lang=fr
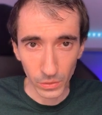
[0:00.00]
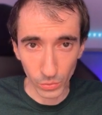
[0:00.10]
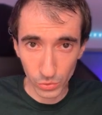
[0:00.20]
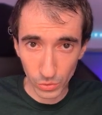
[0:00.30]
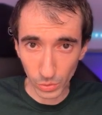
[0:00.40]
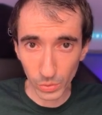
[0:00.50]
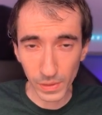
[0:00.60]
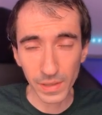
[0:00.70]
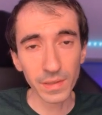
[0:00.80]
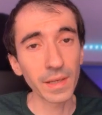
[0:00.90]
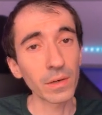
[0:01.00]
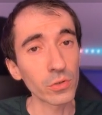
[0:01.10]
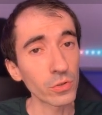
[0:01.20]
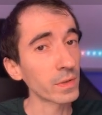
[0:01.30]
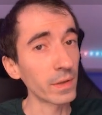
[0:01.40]
Donc ce truc-là, c'est quelque
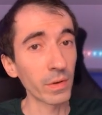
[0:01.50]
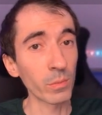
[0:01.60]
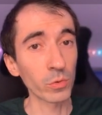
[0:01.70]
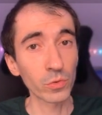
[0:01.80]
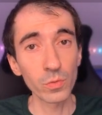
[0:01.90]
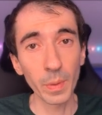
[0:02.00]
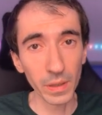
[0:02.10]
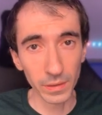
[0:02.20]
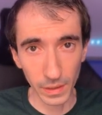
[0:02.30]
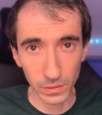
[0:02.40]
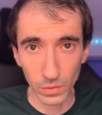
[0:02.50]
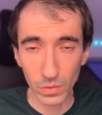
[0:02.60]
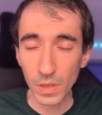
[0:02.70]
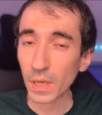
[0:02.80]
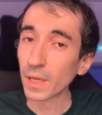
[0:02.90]
chose qui est vraiment super intéressant.
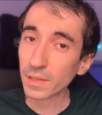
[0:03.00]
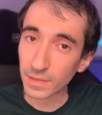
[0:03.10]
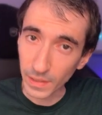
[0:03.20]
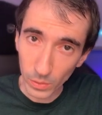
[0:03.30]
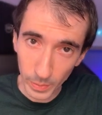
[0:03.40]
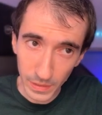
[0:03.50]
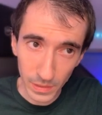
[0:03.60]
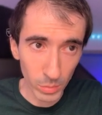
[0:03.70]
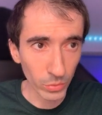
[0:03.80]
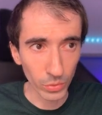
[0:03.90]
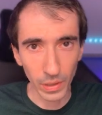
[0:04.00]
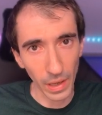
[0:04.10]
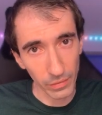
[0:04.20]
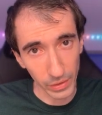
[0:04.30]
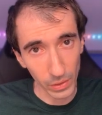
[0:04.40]
C'est compatible donc
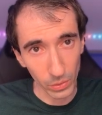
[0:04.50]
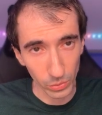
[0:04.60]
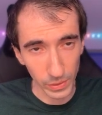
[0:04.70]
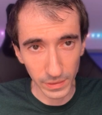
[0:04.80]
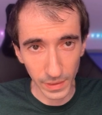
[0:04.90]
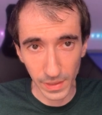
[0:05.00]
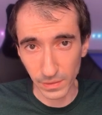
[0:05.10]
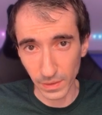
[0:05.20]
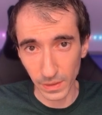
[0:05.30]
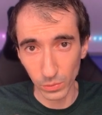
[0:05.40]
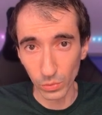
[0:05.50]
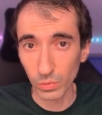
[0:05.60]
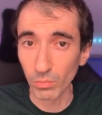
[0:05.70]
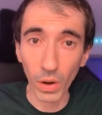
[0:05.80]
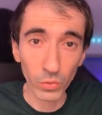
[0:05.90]
avec Android 13 et donc
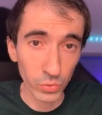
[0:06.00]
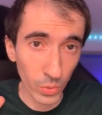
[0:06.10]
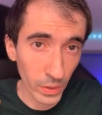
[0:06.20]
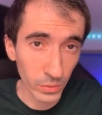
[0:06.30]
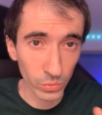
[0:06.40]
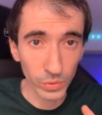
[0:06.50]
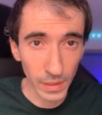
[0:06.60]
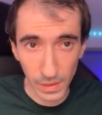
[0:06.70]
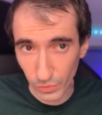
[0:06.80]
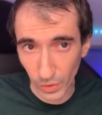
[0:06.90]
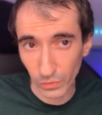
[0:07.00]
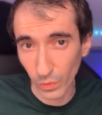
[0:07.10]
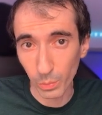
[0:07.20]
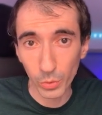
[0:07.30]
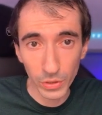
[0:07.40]
en soi, nos téléphones
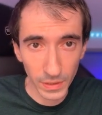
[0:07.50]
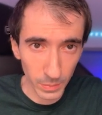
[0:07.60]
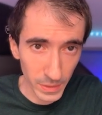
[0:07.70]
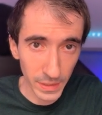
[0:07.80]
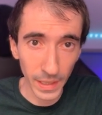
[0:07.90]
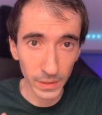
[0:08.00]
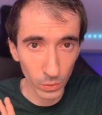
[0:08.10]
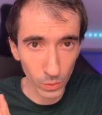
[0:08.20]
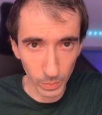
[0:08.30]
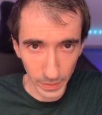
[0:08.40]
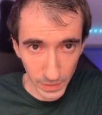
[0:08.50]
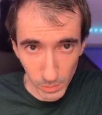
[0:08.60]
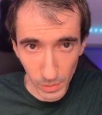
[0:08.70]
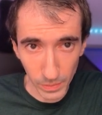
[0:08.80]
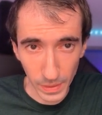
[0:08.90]
vont petit à petit être compatibles.